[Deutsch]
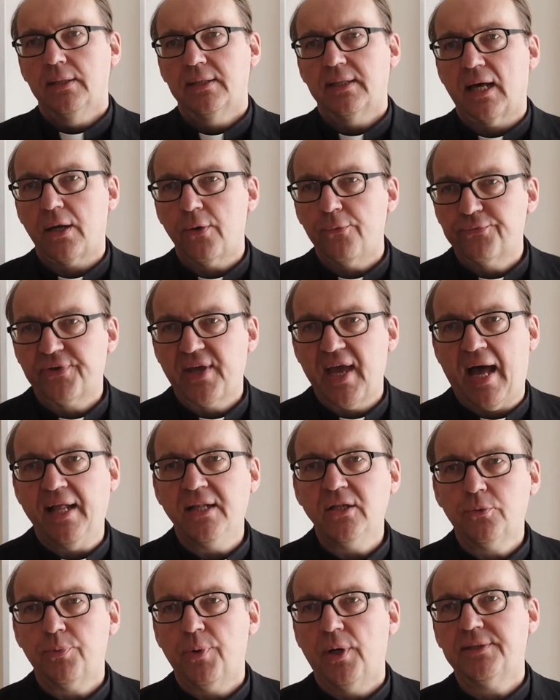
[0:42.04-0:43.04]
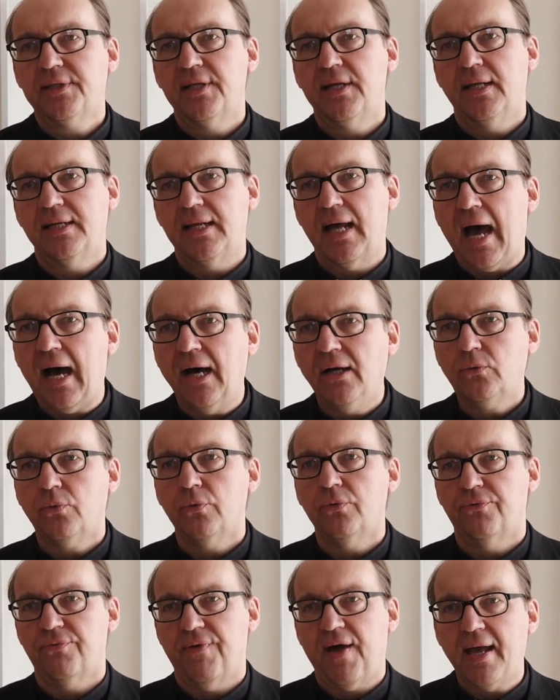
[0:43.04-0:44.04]
darauf geantwortet in einer Art
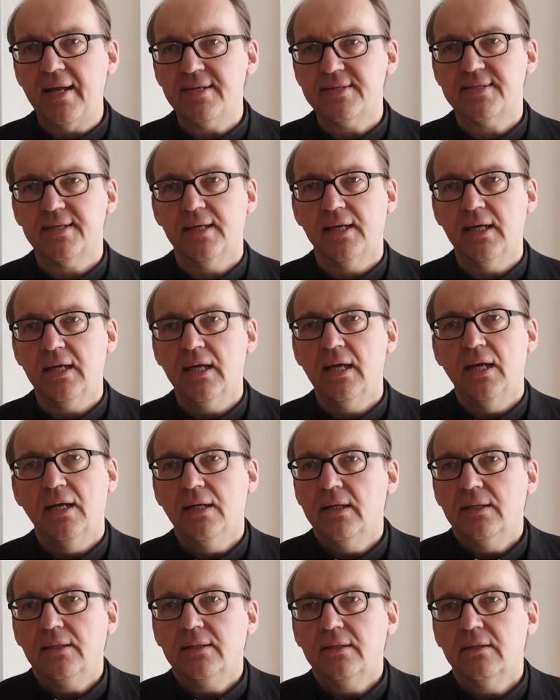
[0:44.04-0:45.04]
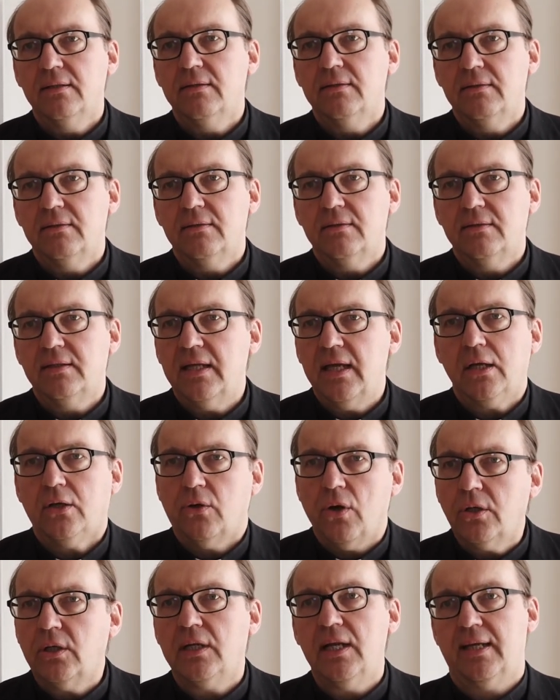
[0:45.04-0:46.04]
und Weise, die
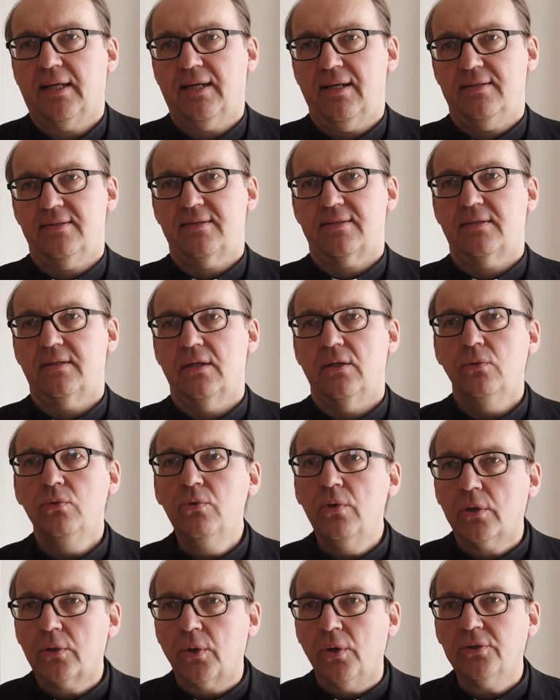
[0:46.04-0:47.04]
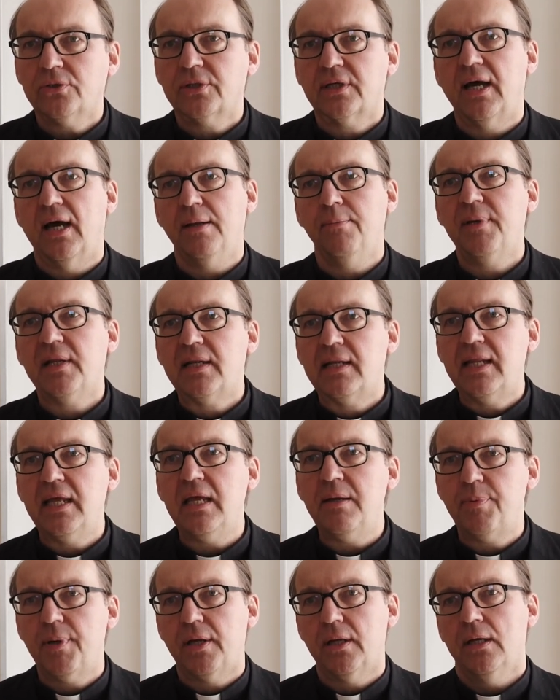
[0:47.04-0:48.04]
göttlich ist. Nur Gott kann mit
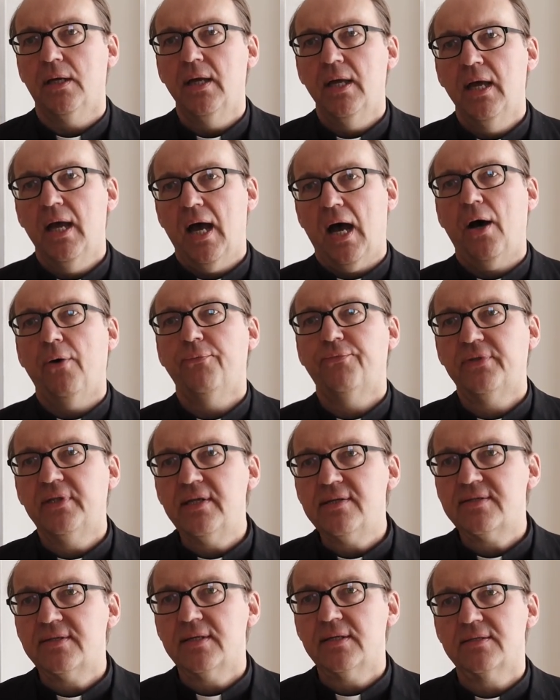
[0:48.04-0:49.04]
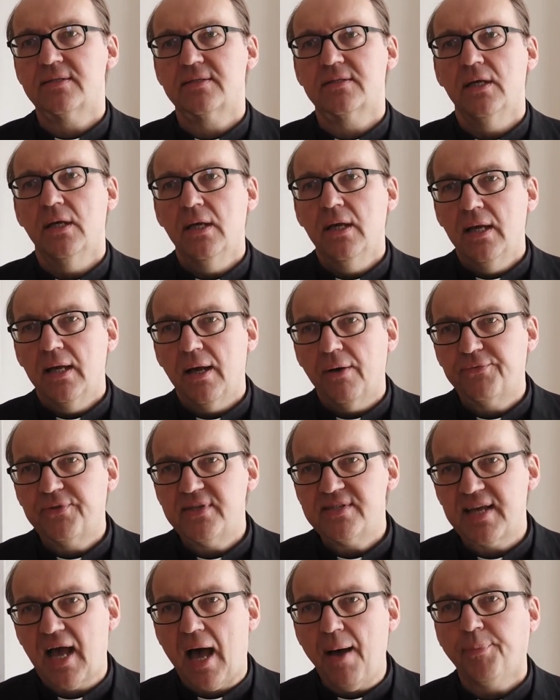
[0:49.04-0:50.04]
Liebe auf, dieses, auf
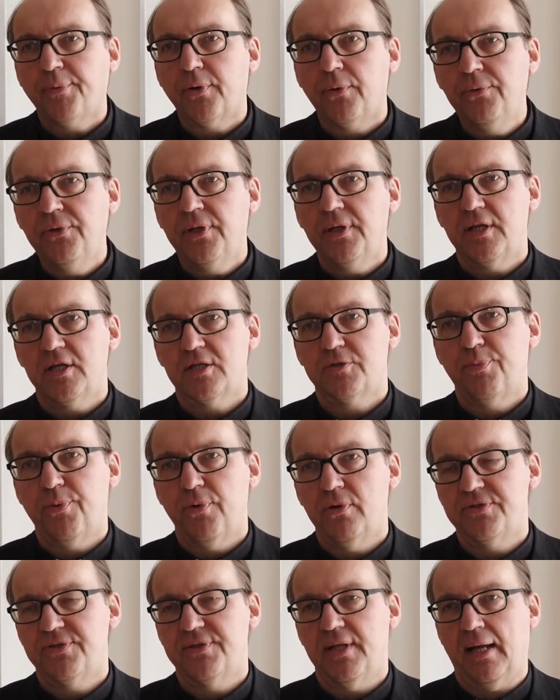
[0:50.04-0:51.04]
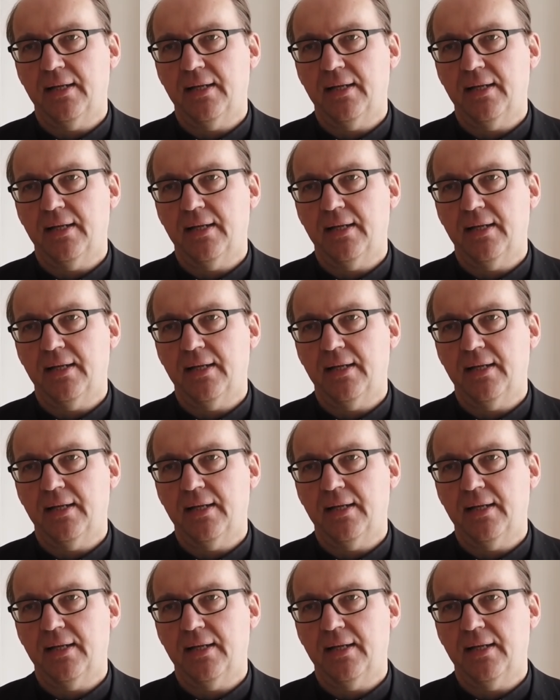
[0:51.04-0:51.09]
diese Abgründe des Bösen